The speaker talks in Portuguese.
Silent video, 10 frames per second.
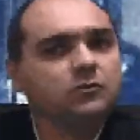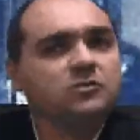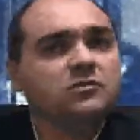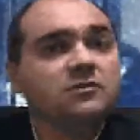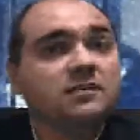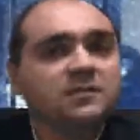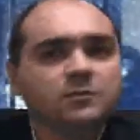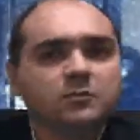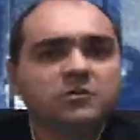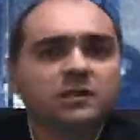Hoje nós
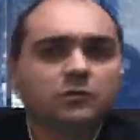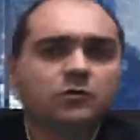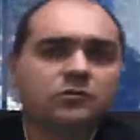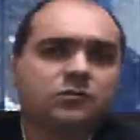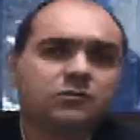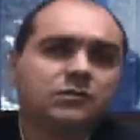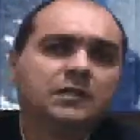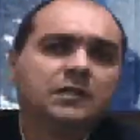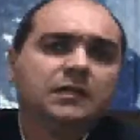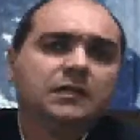recebemos recursos
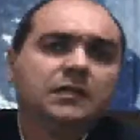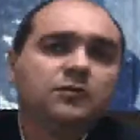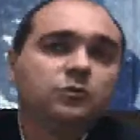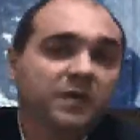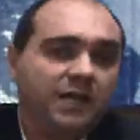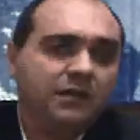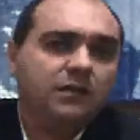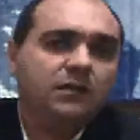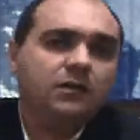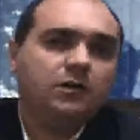é, do MEC